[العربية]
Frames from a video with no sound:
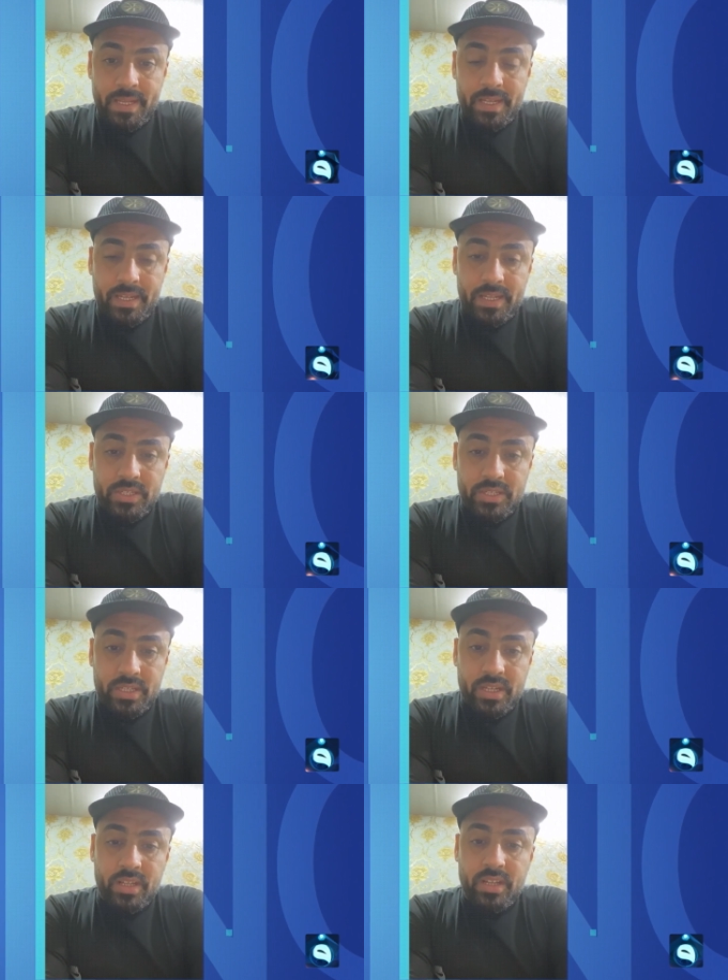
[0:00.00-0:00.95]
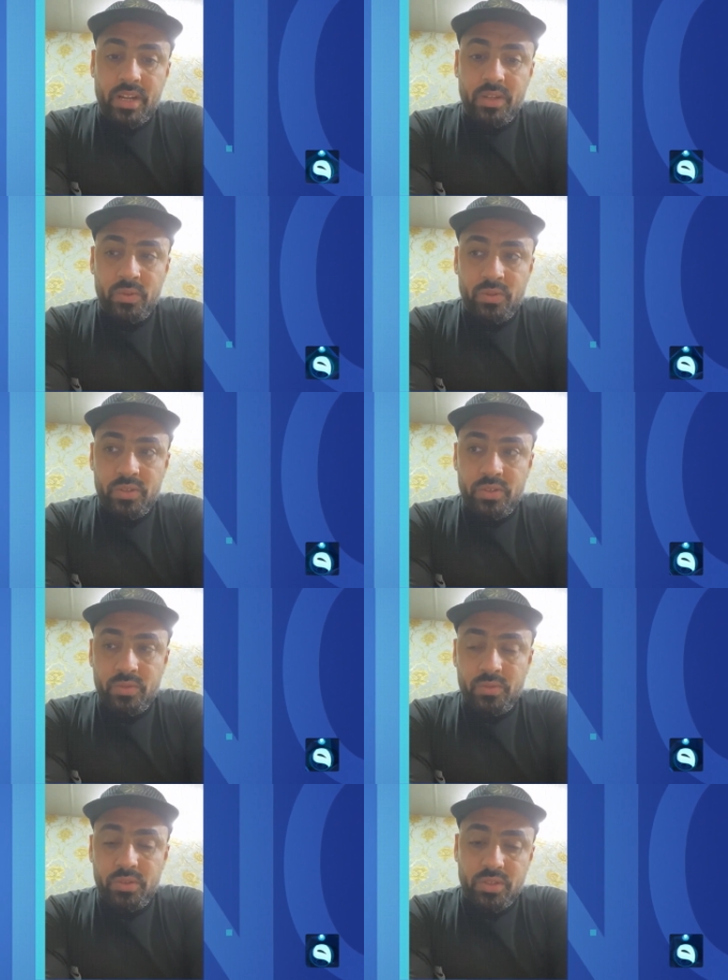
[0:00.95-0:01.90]
ليش؟ لأن القانون
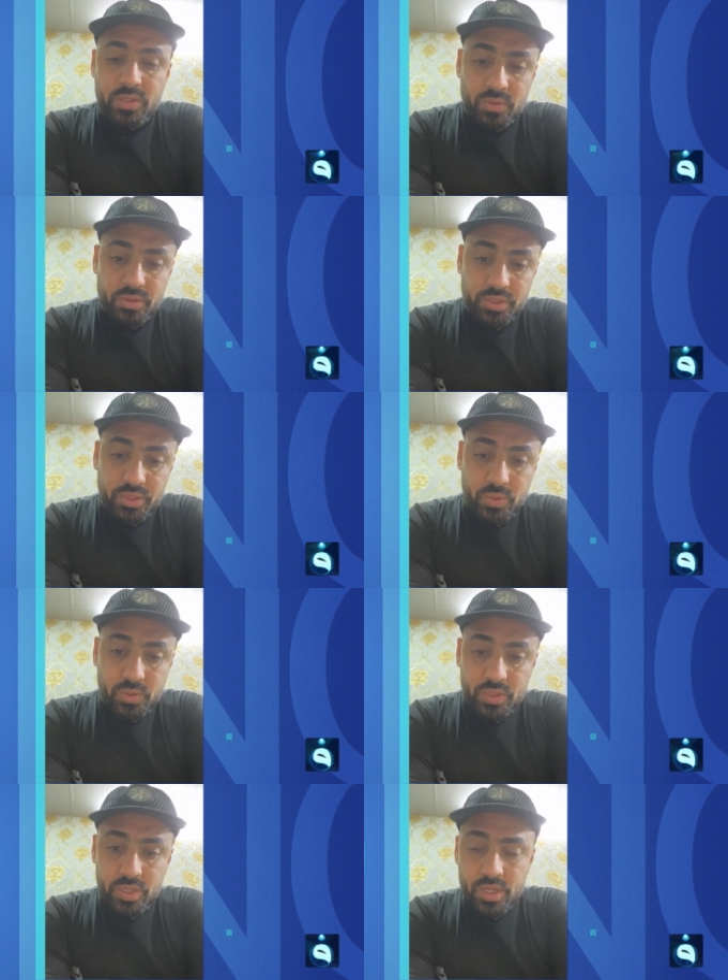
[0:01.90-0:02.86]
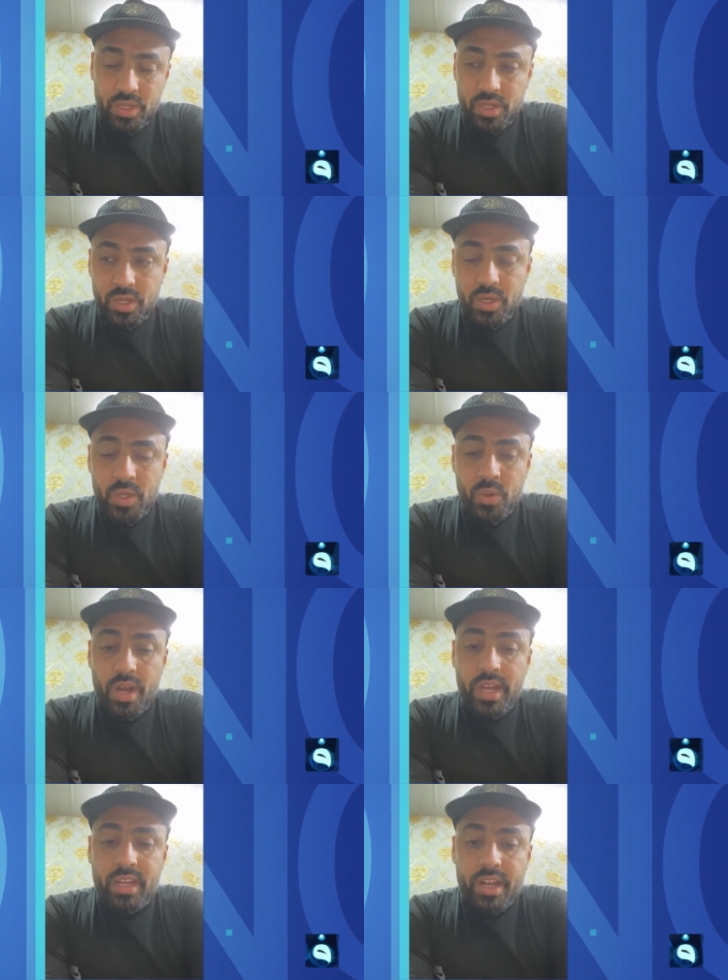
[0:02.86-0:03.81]
والدستور شو يقول؟
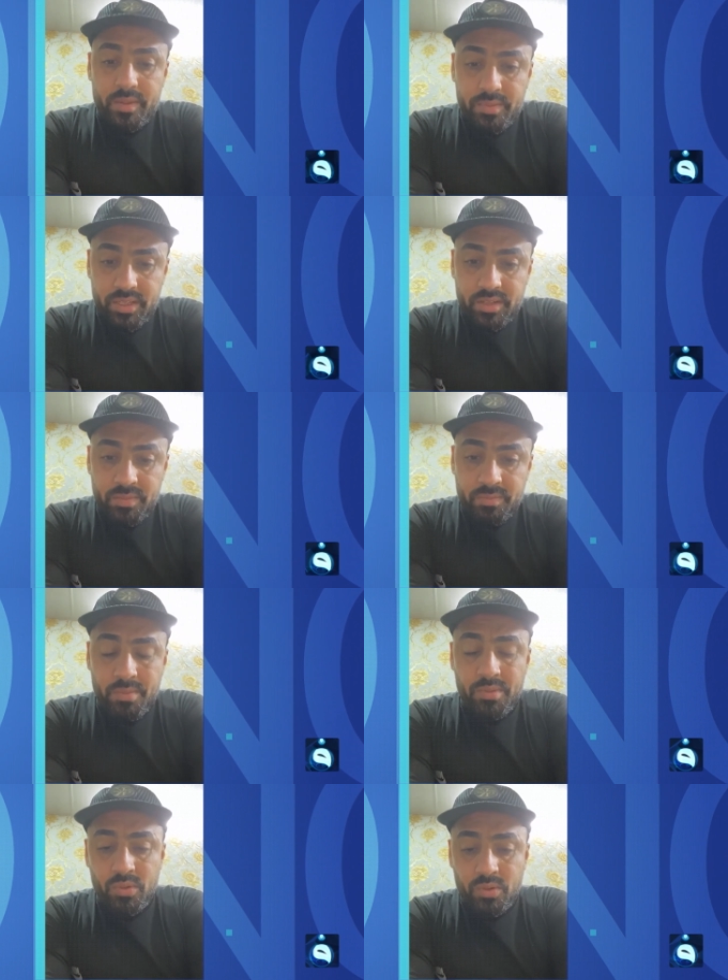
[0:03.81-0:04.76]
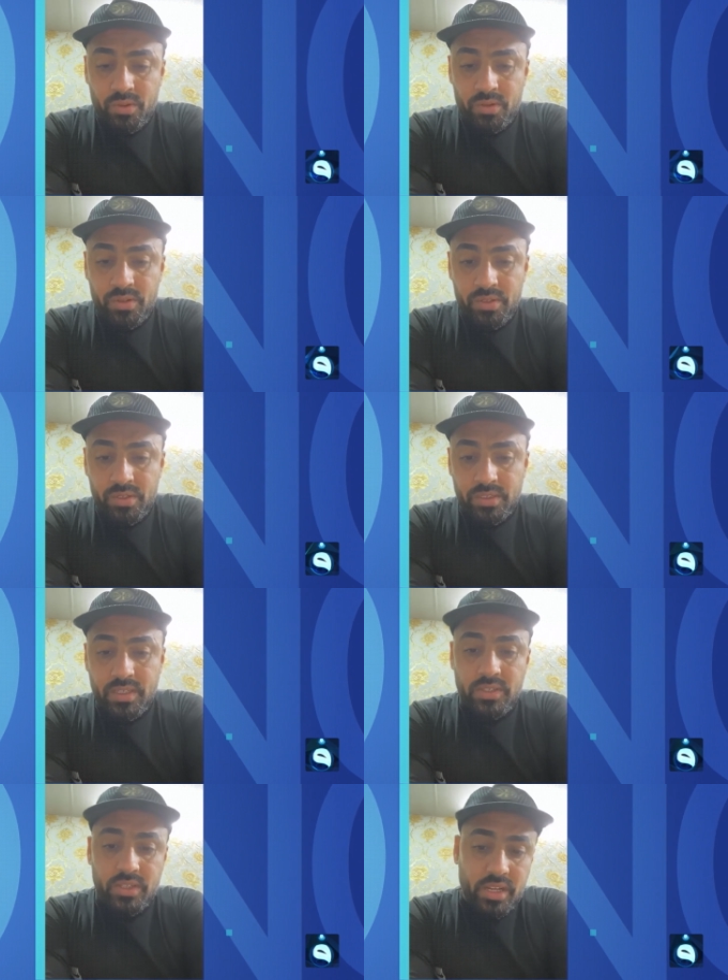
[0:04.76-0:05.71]
أنه أي عربي ممنوع
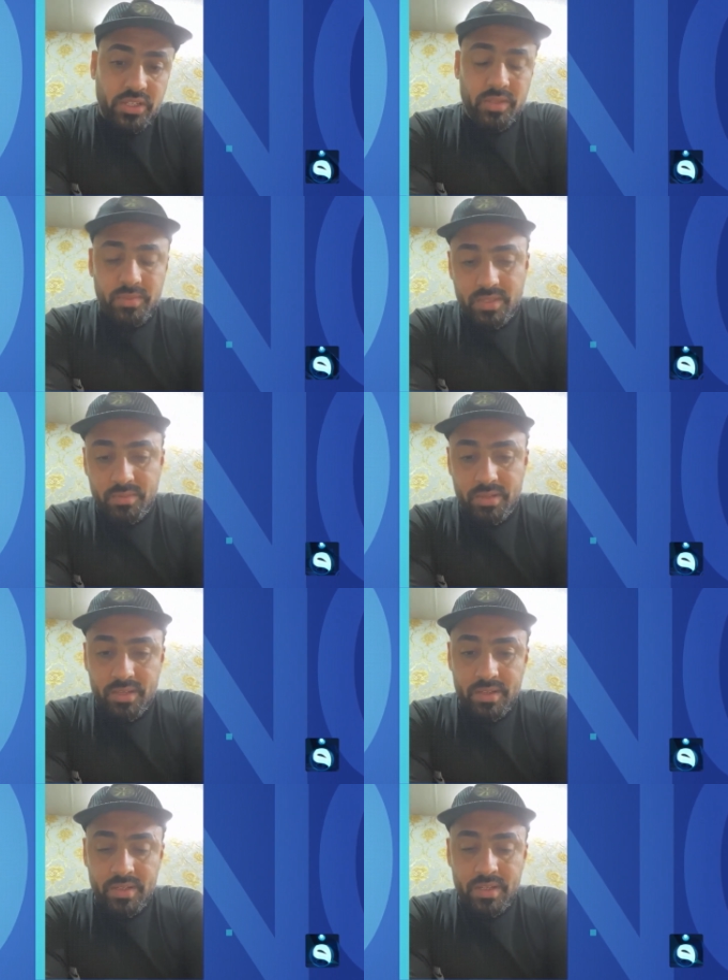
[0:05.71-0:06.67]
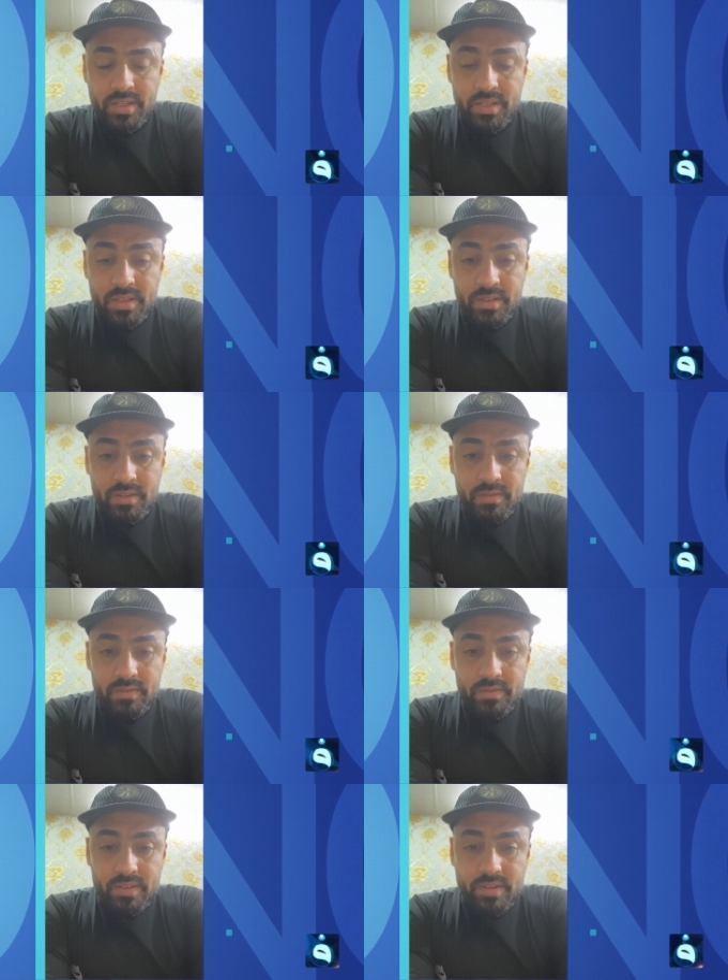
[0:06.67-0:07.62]
يسجل أي شيء باسمه
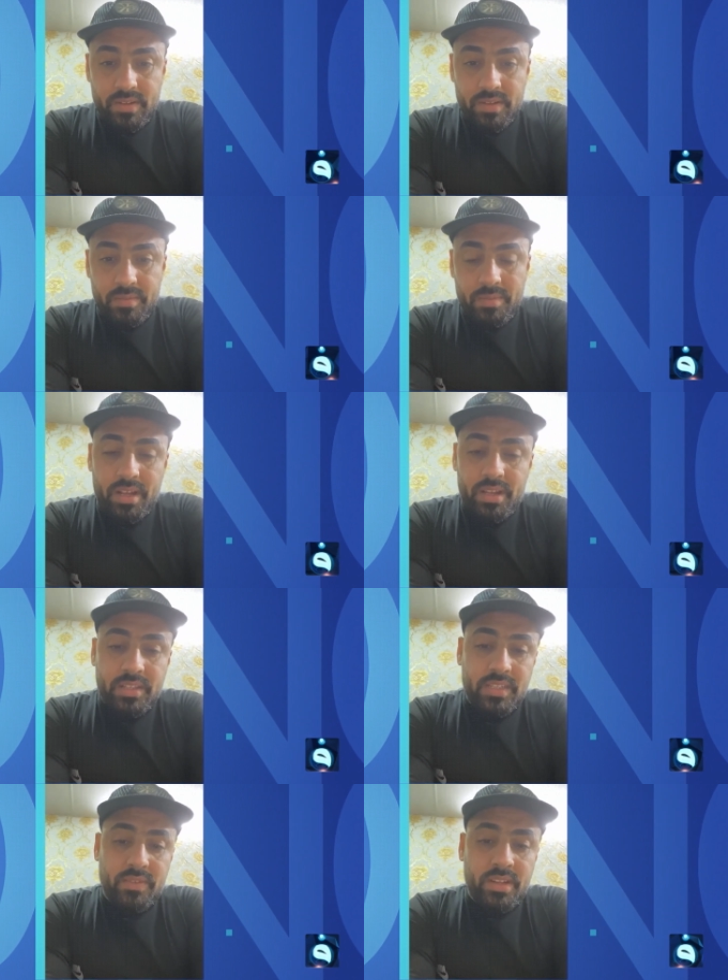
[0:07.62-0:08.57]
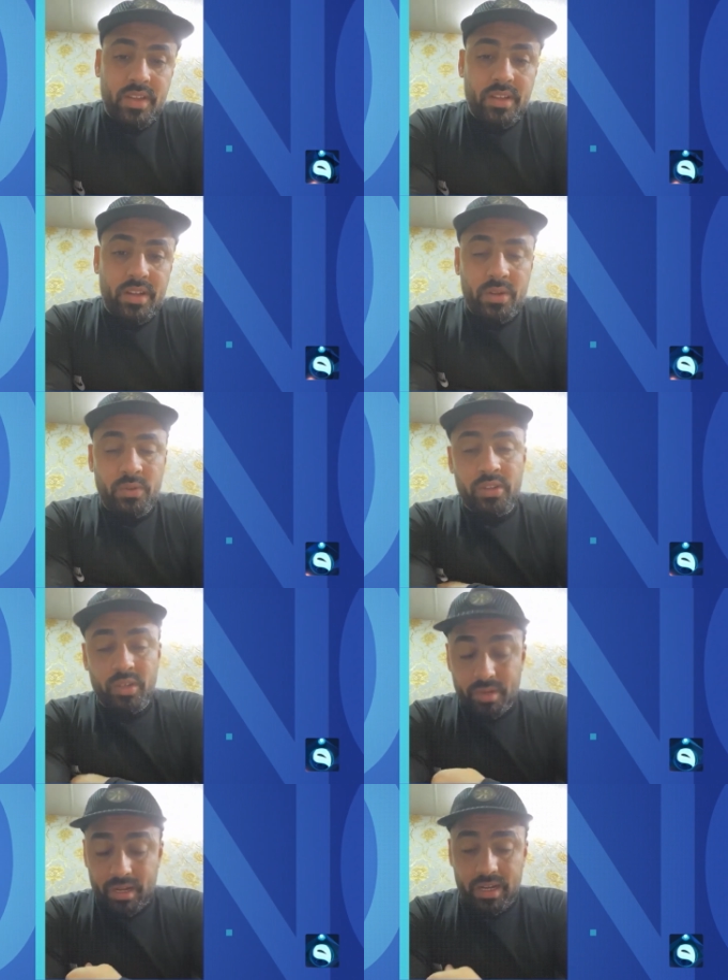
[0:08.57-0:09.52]
فمع الأسف أنا هذا القانون
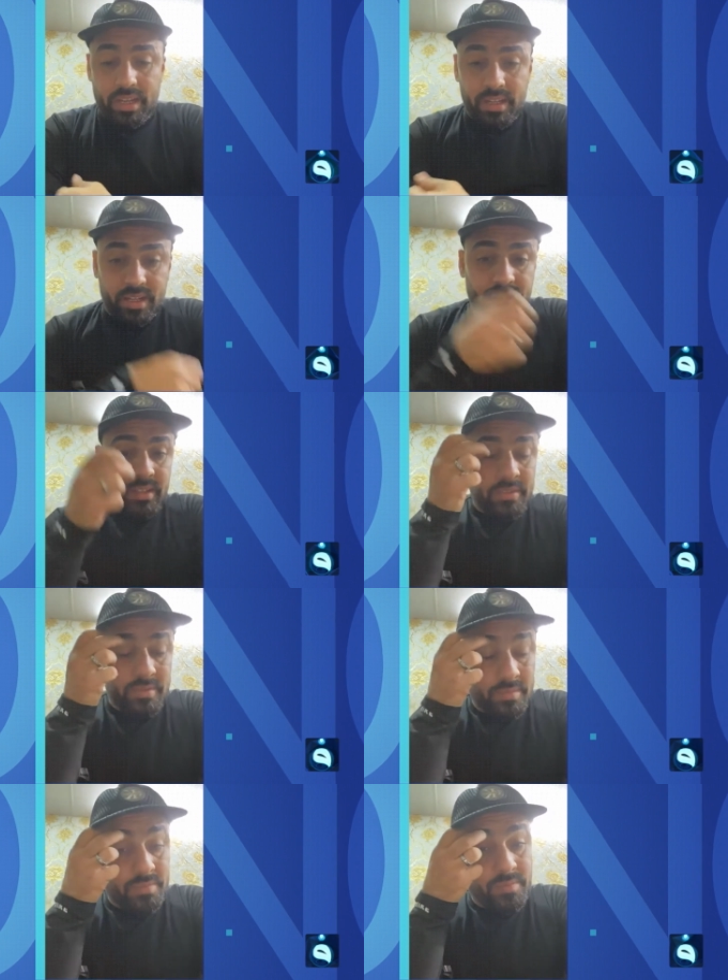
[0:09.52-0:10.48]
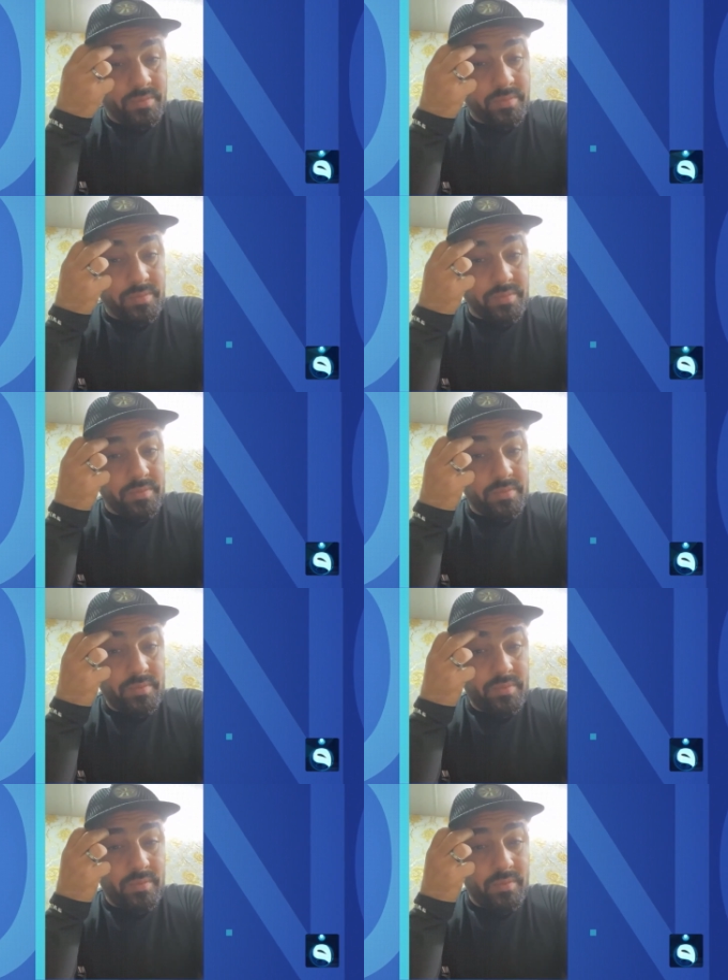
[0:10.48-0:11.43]
ينطبق علي أني
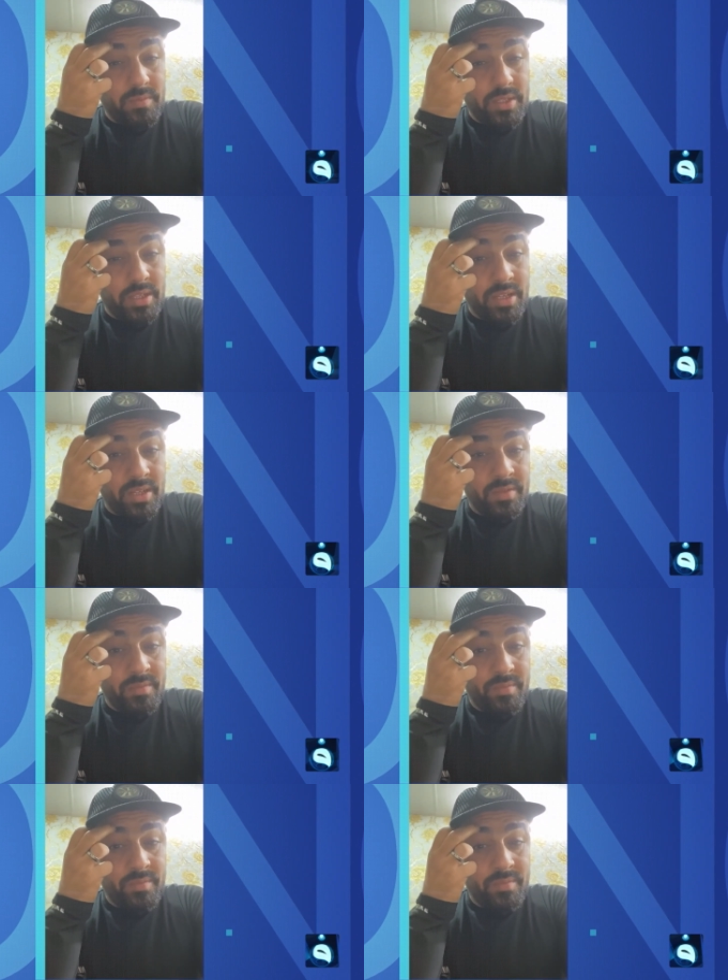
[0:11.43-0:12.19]
زين